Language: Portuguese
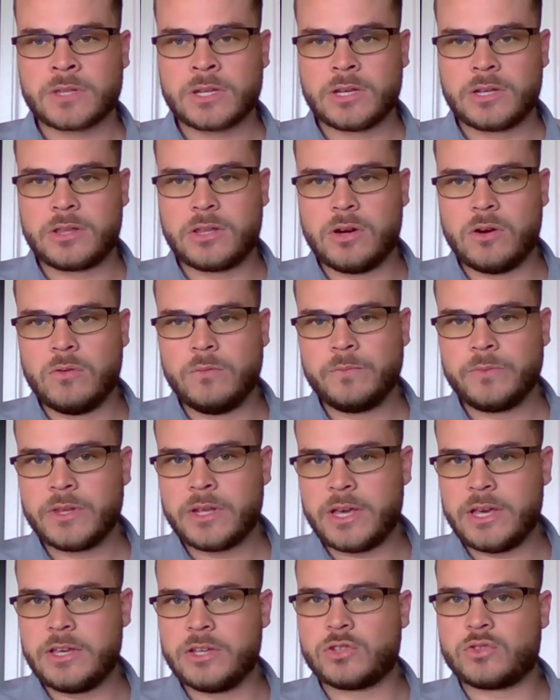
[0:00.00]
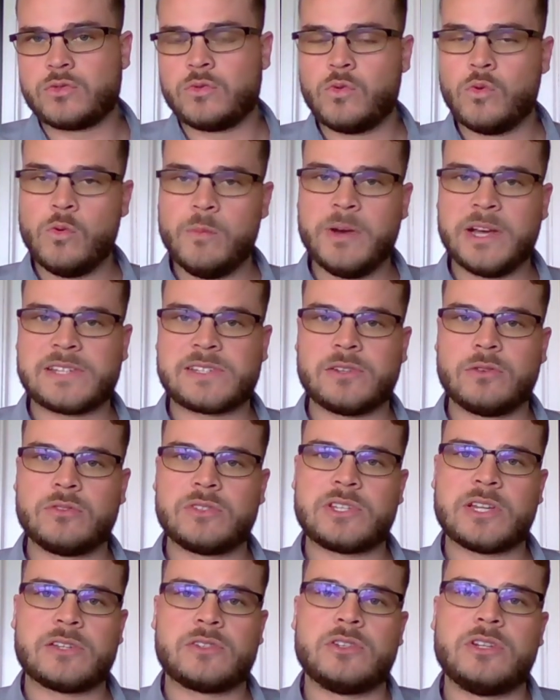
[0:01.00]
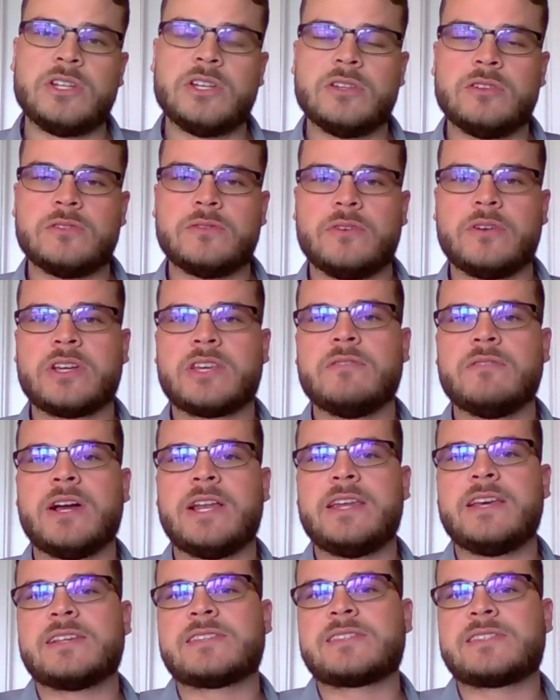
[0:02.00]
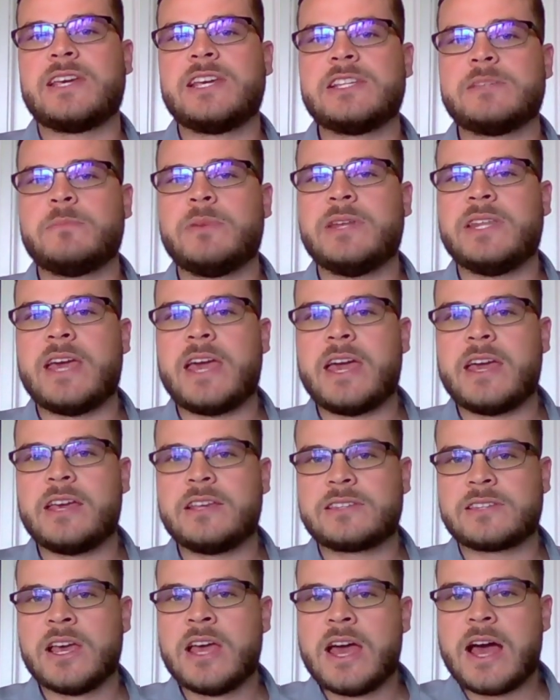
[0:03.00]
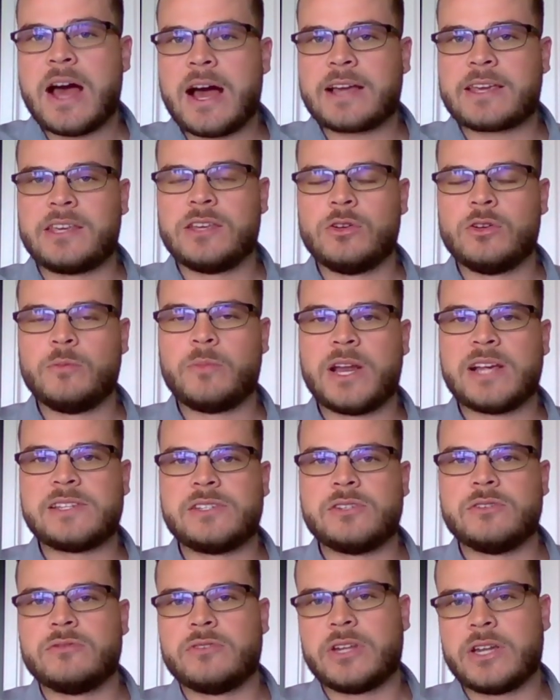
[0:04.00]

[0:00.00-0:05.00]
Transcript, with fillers: Então é isso. Uma ação nos Estados Unidos vai equivaler a seis BDRs aqui no Brasil, né?